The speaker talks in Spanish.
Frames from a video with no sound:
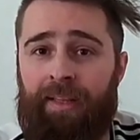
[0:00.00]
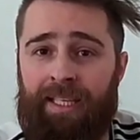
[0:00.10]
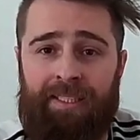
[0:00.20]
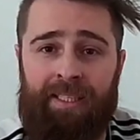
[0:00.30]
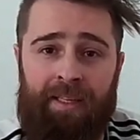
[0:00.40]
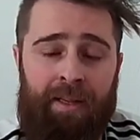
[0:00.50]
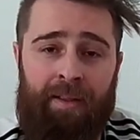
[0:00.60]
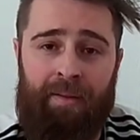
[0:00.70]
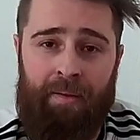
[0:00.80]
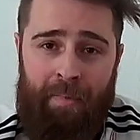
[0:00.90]
de
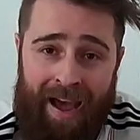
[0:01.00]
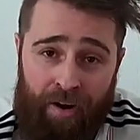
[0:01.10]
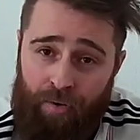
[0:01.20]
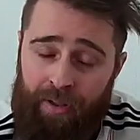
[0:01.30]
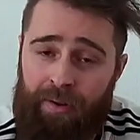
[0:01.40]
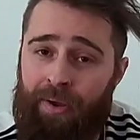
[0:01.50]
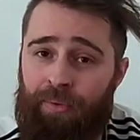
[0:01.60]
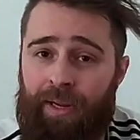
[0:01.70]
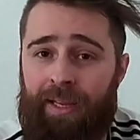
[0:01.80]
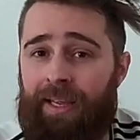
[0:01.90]
ese barro de
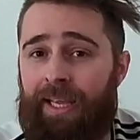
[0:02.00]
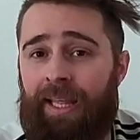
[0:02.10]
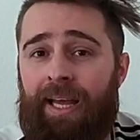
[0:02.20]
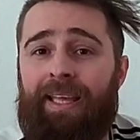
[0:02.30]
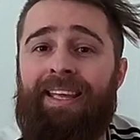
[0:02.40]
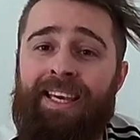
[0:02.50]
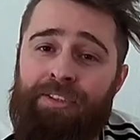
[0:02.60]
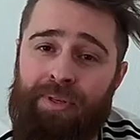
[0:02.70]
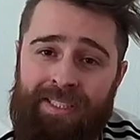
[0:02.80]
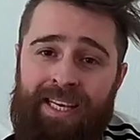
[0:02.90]
levadura que queda y
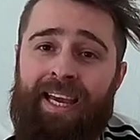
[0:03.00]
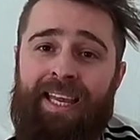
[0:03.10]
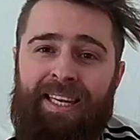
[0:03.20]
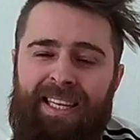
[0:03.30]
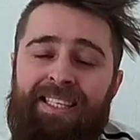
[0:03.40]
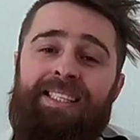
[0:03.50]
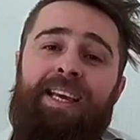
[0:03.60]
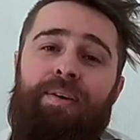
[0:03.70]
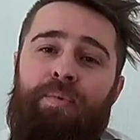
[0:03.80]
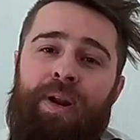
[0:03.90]
eso hacía que
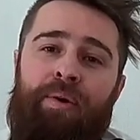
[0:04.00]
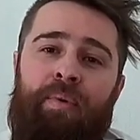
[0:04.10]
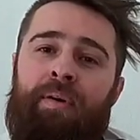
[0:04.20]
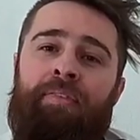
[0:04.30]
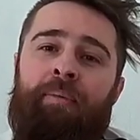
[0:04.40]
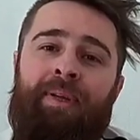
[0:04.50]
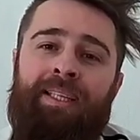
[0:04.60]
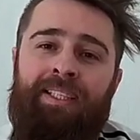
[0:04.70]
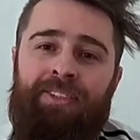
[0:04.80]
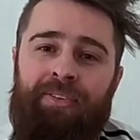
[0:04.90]
inicie una nueva
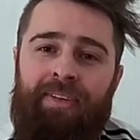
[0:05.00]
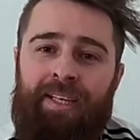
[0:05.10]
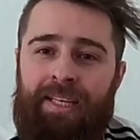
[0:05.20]
fermentación.